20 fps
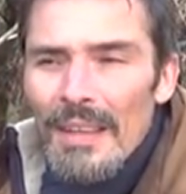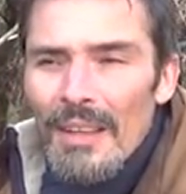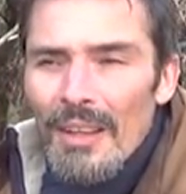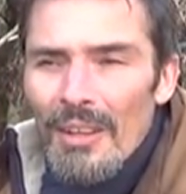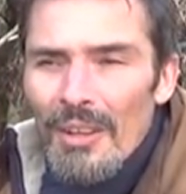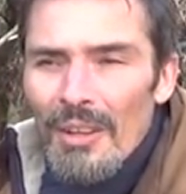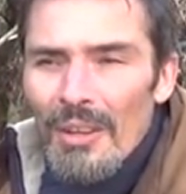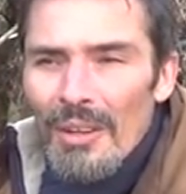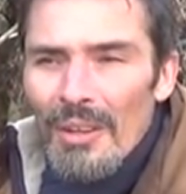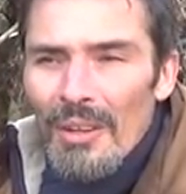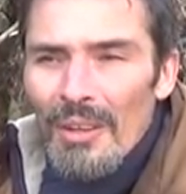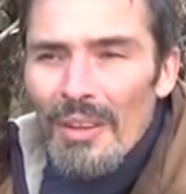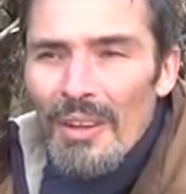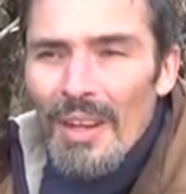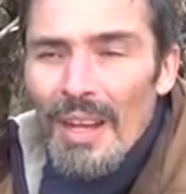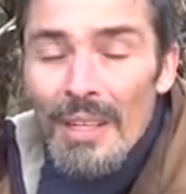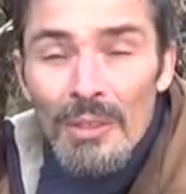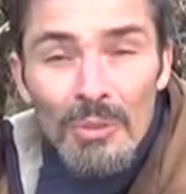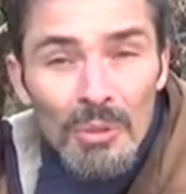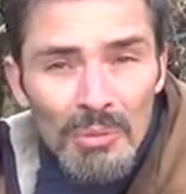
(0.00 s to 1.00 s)
Euh,
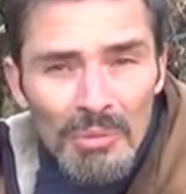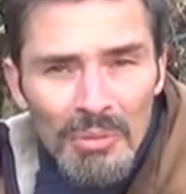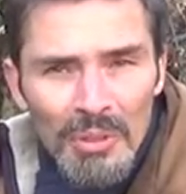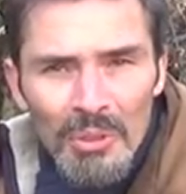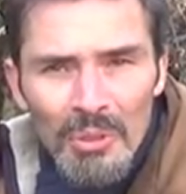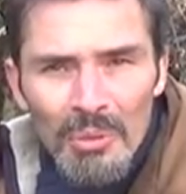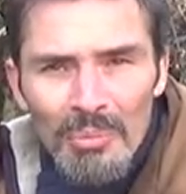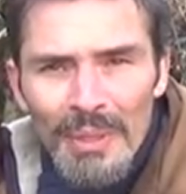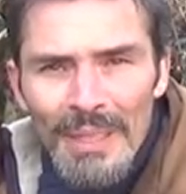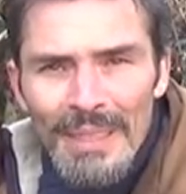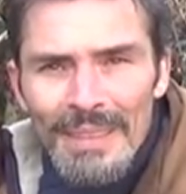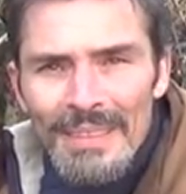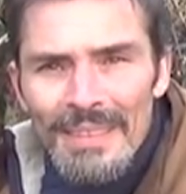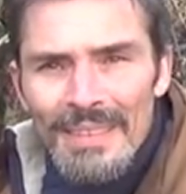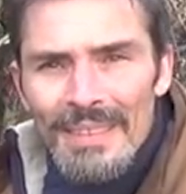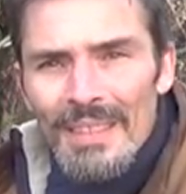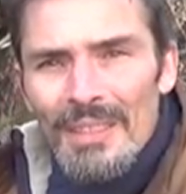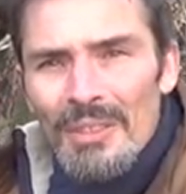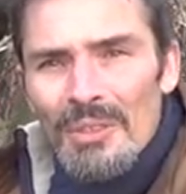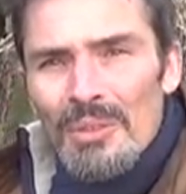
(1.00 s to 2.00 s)
un autre phénomène,
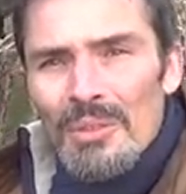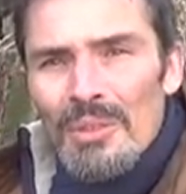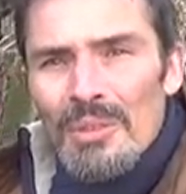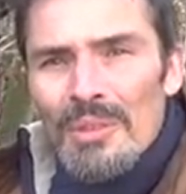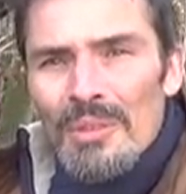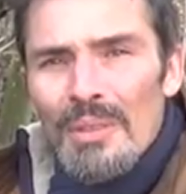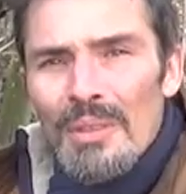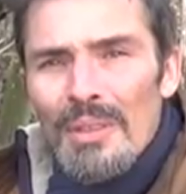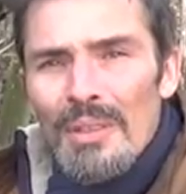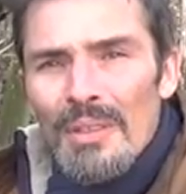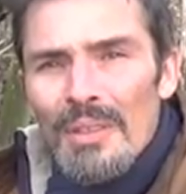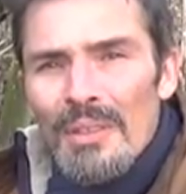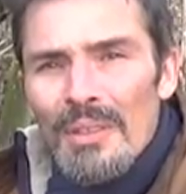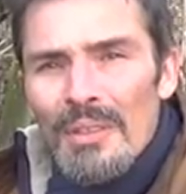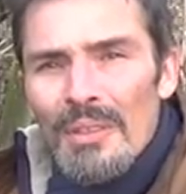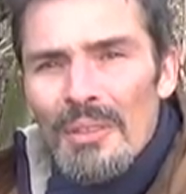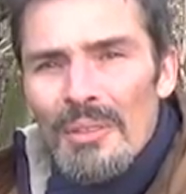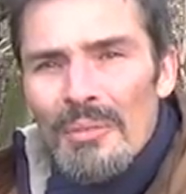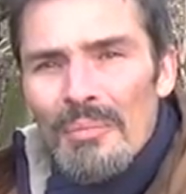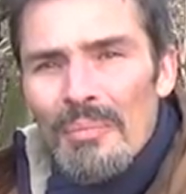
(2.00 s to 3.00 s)
c'est que
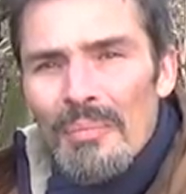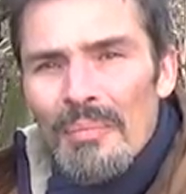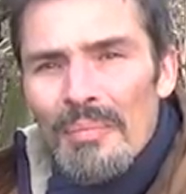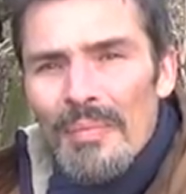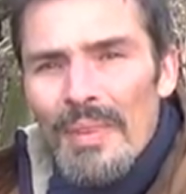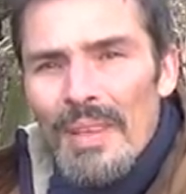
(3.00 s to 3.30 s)
euh,